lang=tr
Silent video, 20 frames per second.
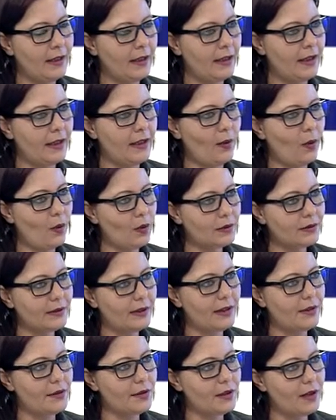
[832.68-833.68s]
e,
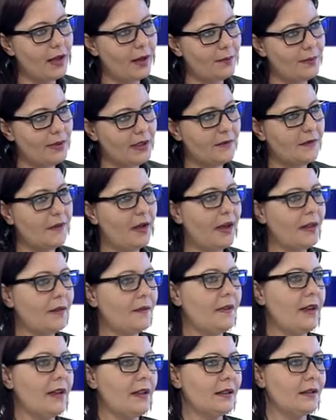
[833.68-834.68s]
ortaya çıkan bir
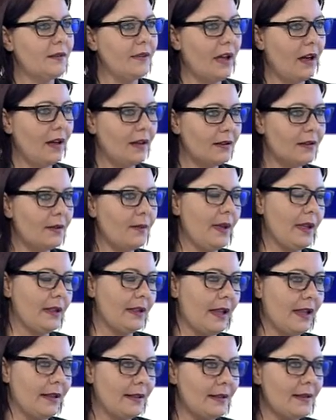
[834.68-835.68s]
vaat vardı ve halkın
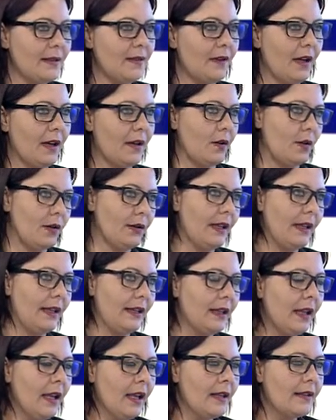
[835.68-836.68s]
beklentisi var.
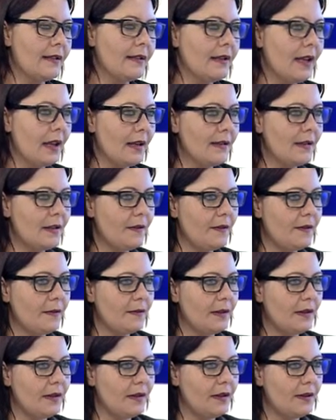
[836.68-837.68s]
Örneğin siyasi
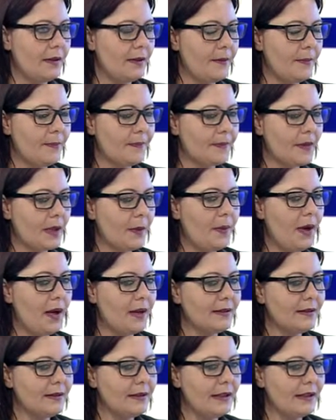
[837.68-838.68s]
e,
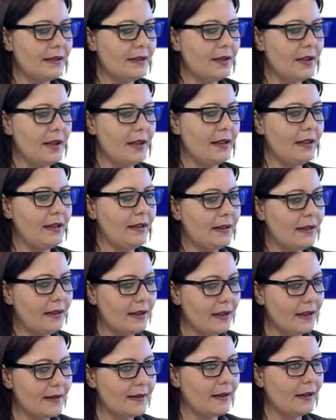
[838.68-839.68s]
partileriyle ilgili
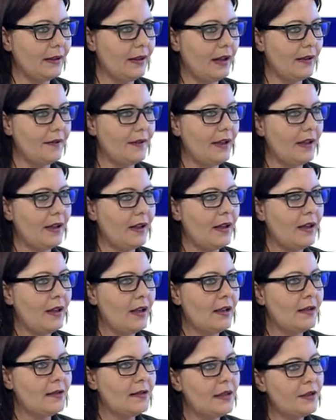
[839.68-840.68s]
yasalar veya
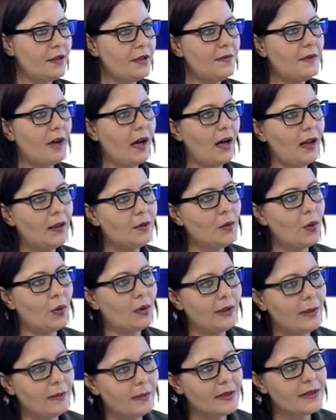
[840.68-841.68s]
seçim ve halk
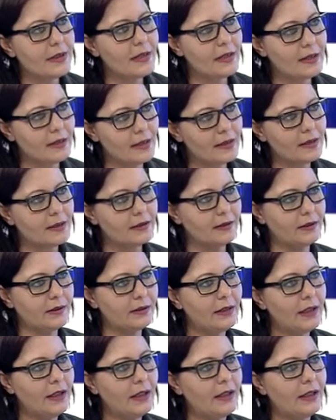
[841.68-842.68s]
oylaması
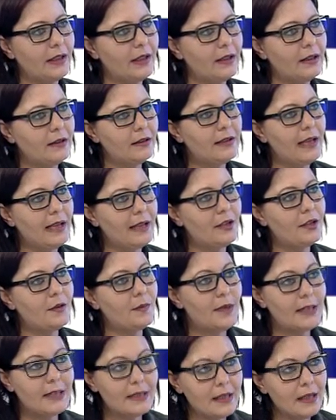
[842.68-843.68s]
yasasının e,
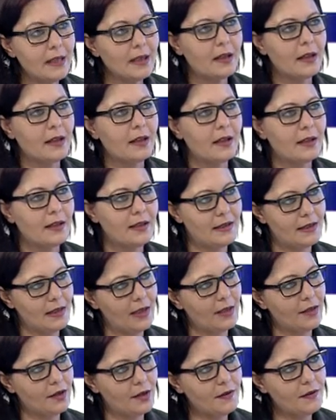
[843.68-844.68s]
değişmesi
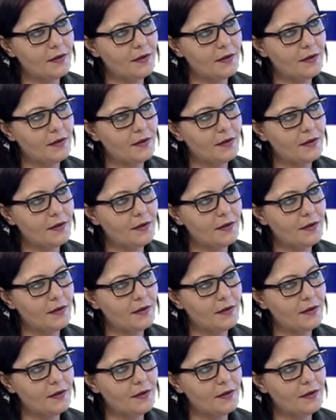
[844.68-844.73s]
istenci